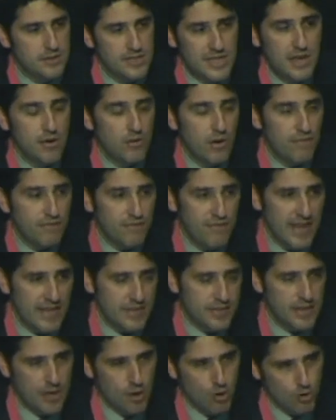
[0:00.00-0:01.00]
siano
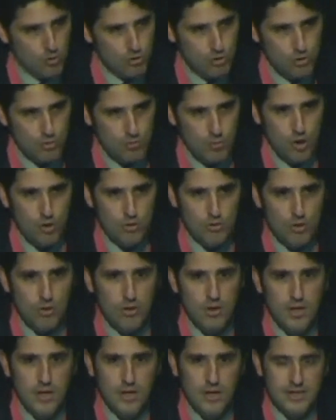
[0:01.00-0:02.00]
affette grosso
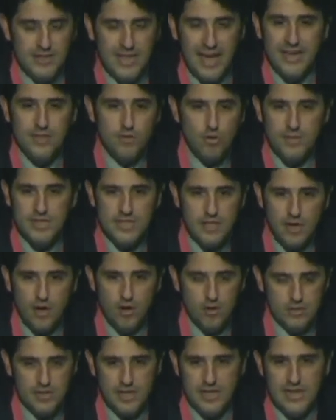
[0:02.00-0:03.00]
modo da
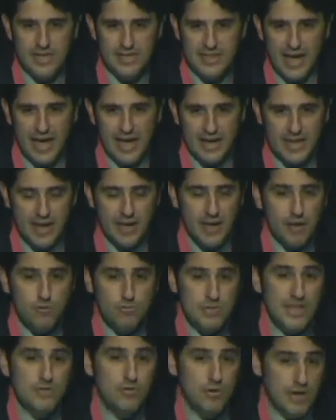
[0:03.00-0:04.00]
endometriosi in Italia, è
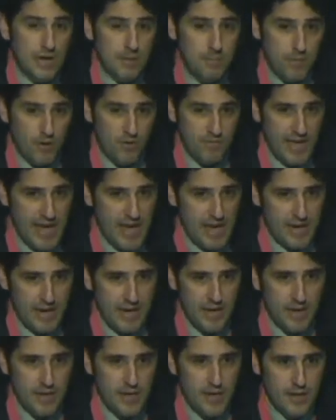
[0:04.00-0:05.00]
un dato che
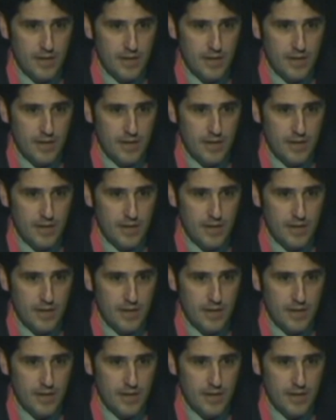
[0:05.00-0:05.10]
proviene